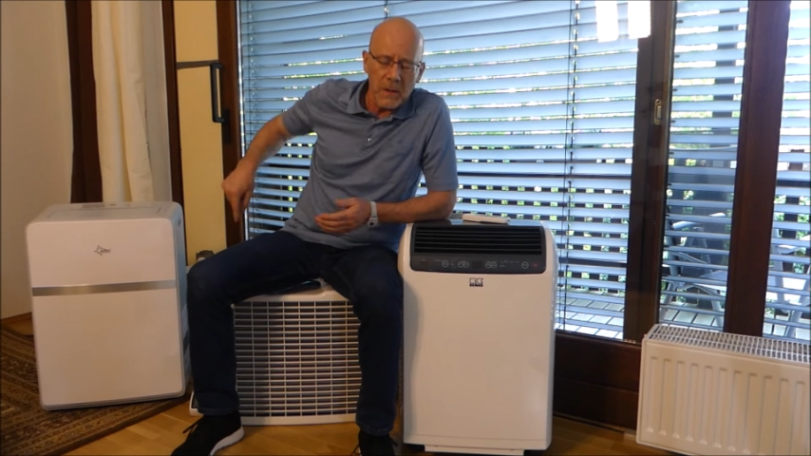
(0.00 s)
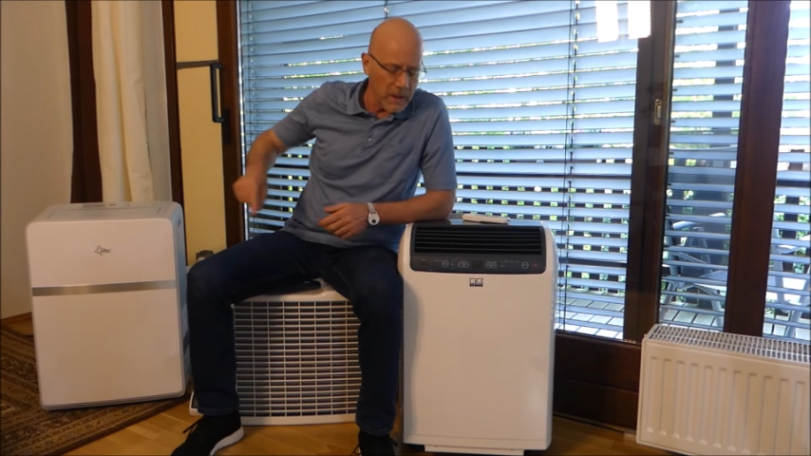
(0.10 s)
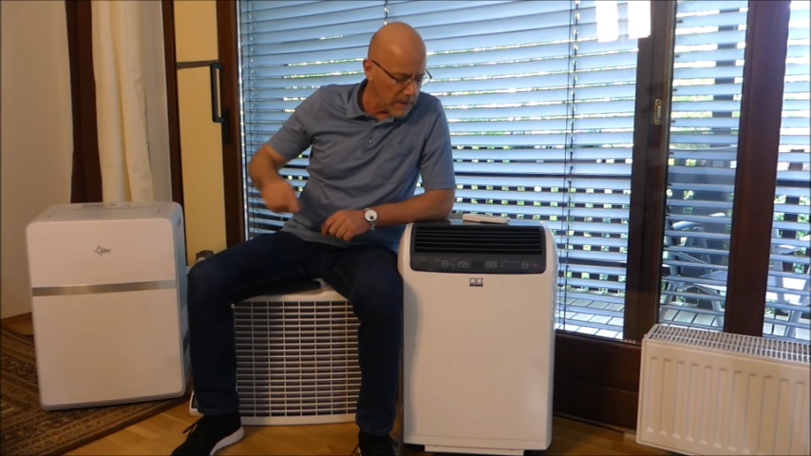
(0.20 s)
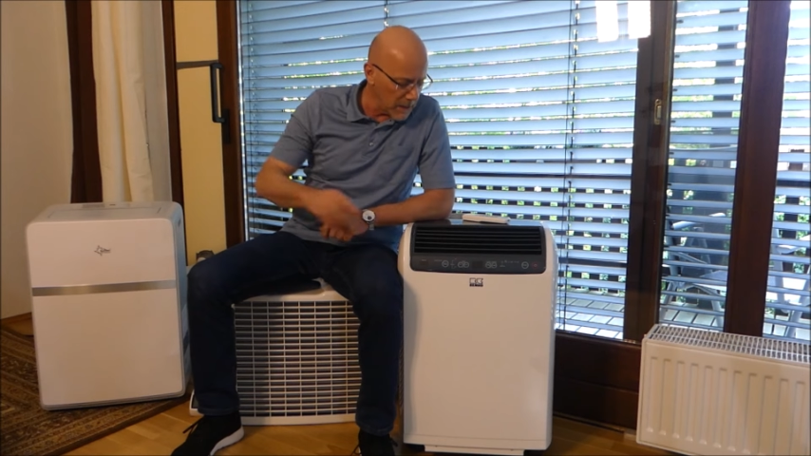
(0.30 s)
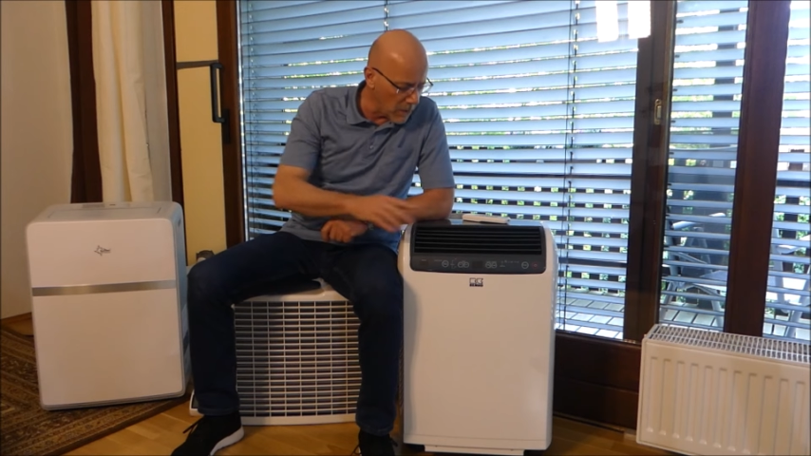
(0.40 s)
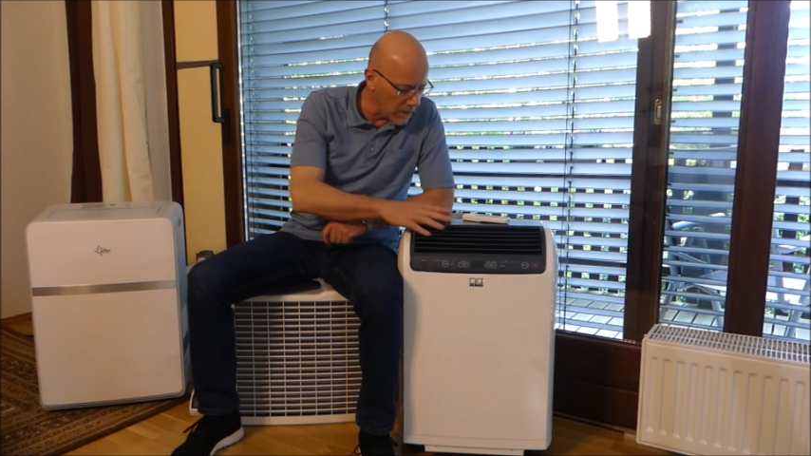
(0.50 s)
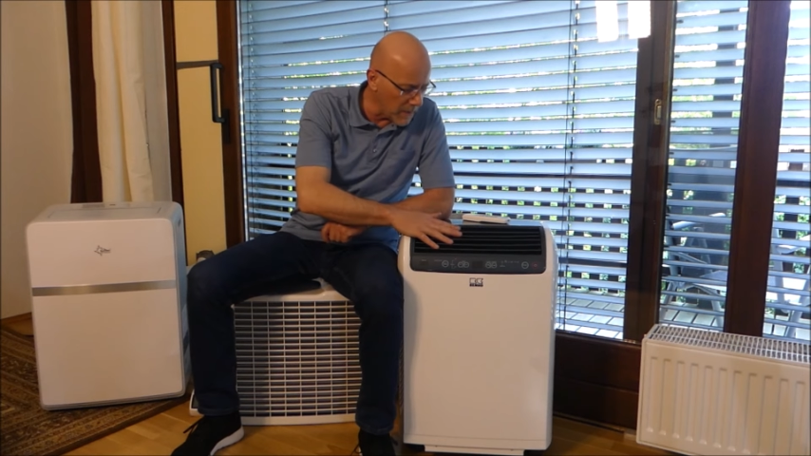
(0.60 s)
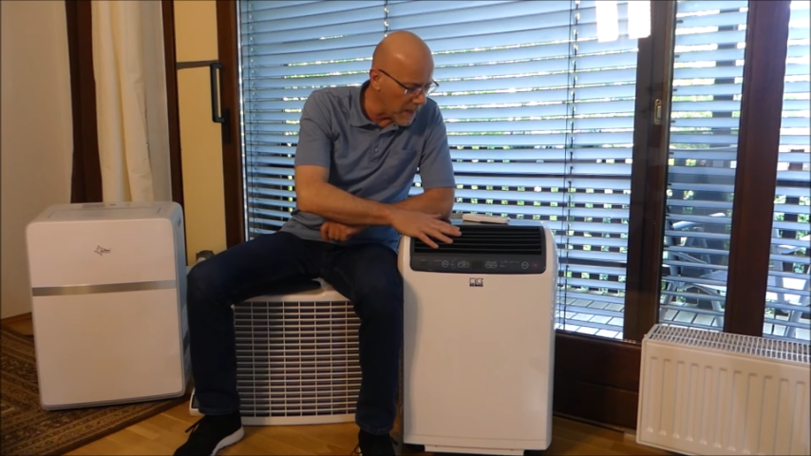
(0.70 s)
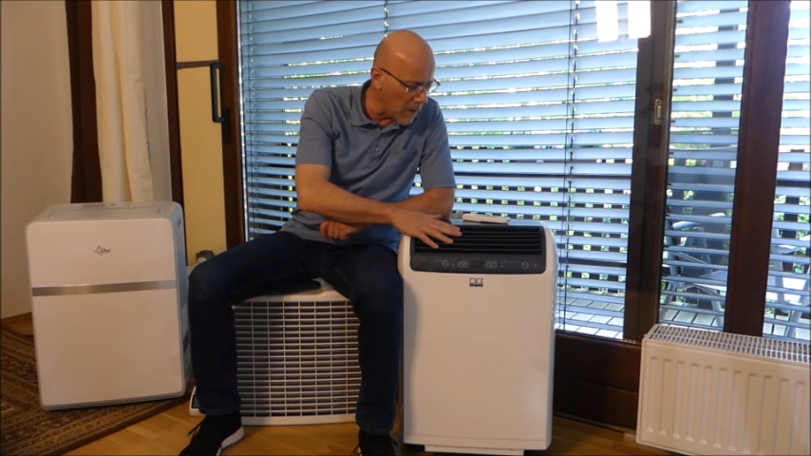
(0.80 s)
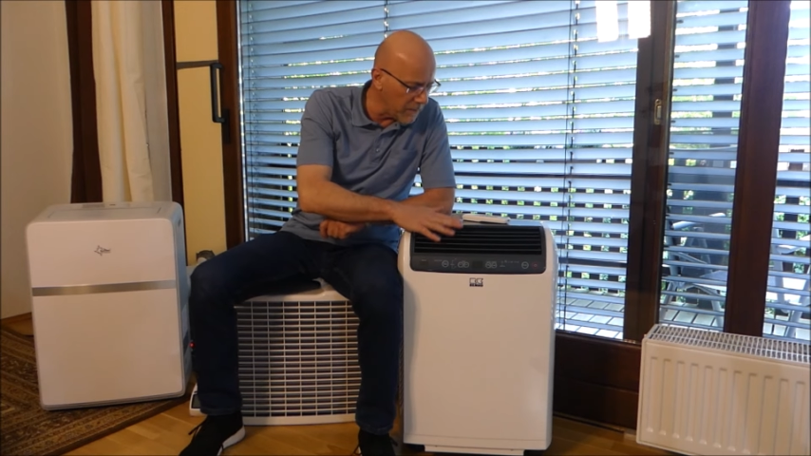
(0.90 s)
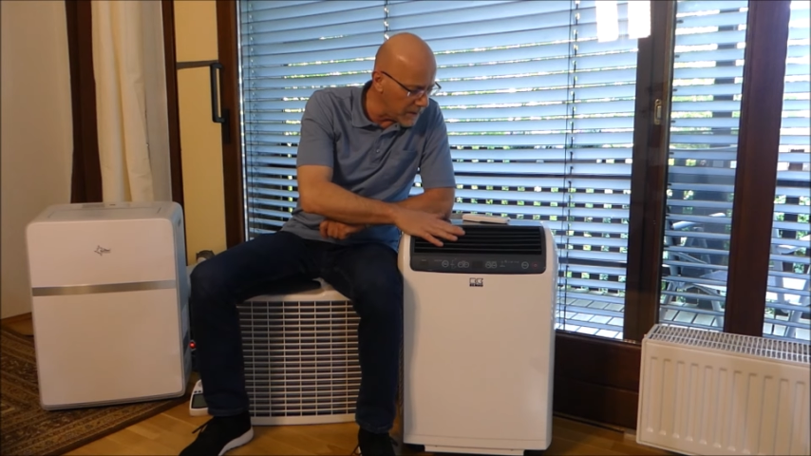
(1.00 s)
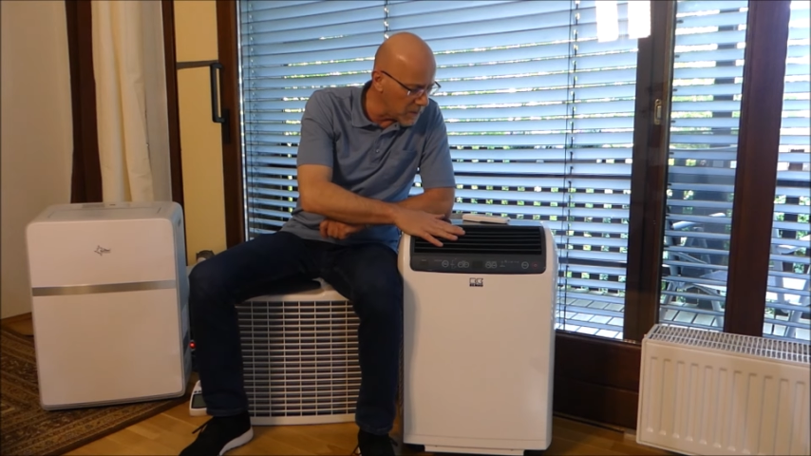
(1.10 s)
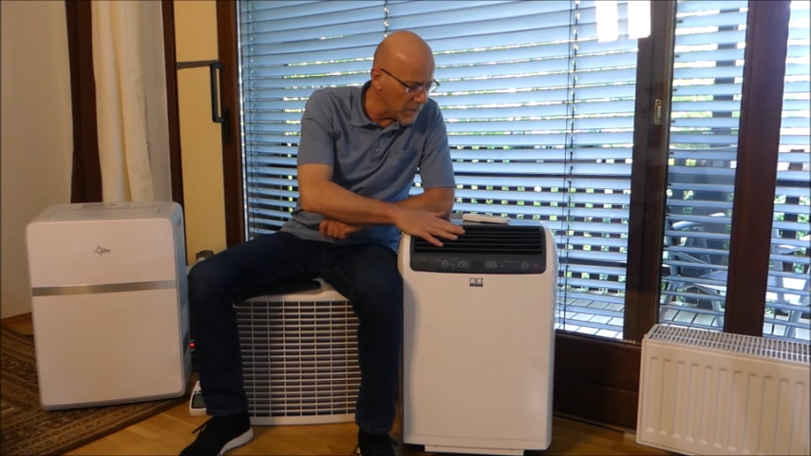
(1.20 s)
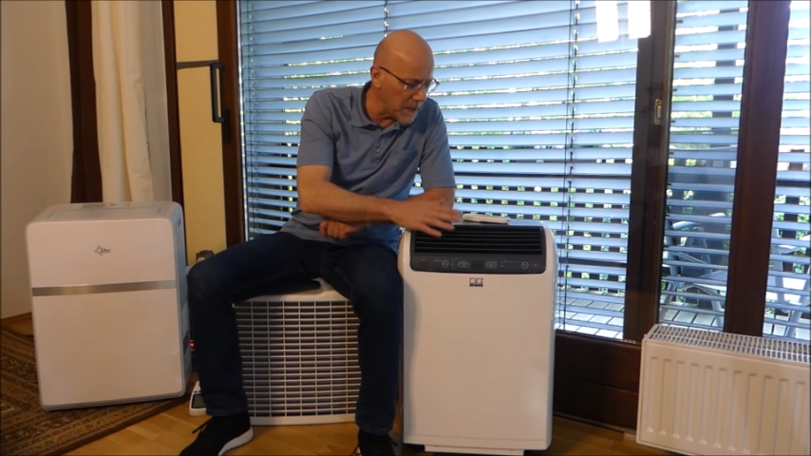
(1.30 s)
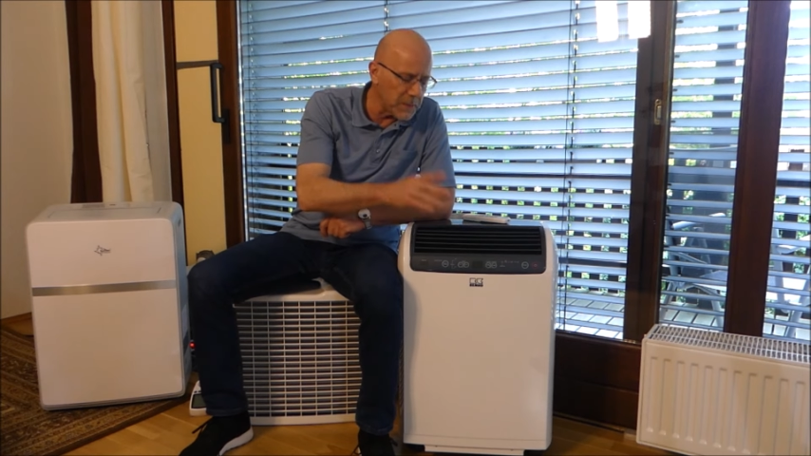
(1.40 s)
Äh, ihr könnt aber auch, wenn ich
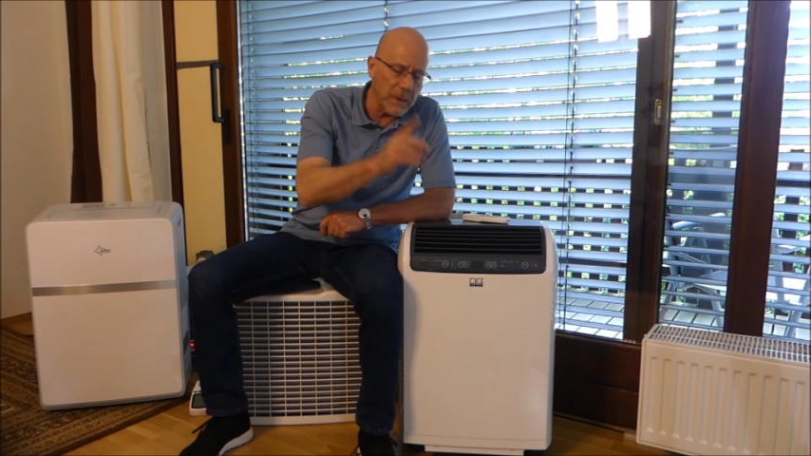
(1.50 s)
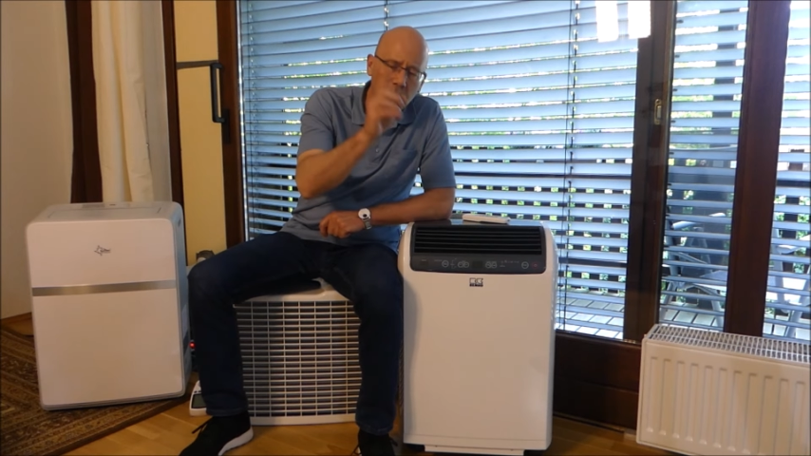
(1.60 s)
zum Beispiel